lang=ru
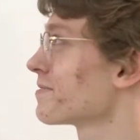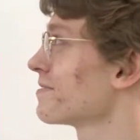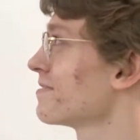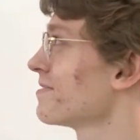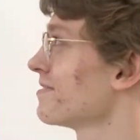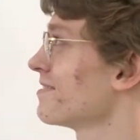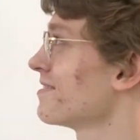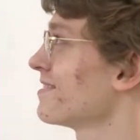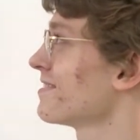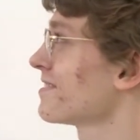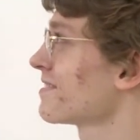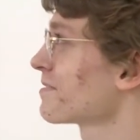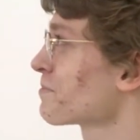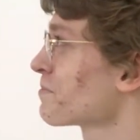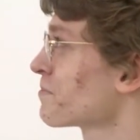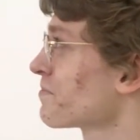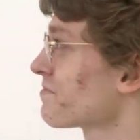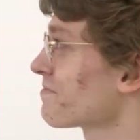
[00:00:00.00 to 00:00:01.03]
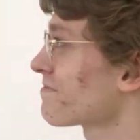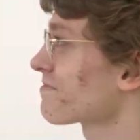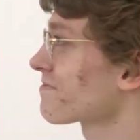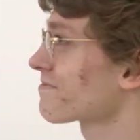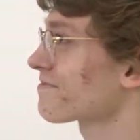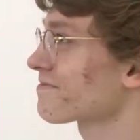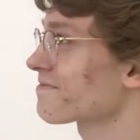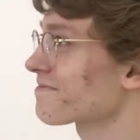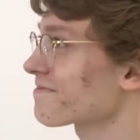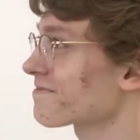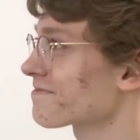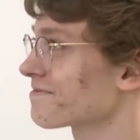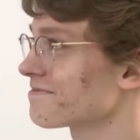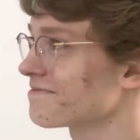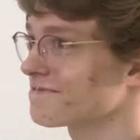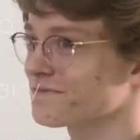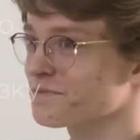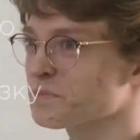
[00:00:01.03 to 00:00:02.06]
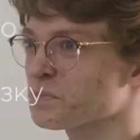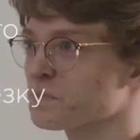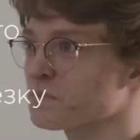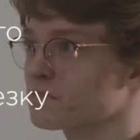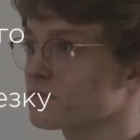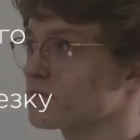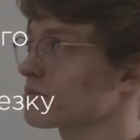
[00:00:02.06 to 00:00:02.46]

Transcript: Да, давай несколькими. Здесь PN, два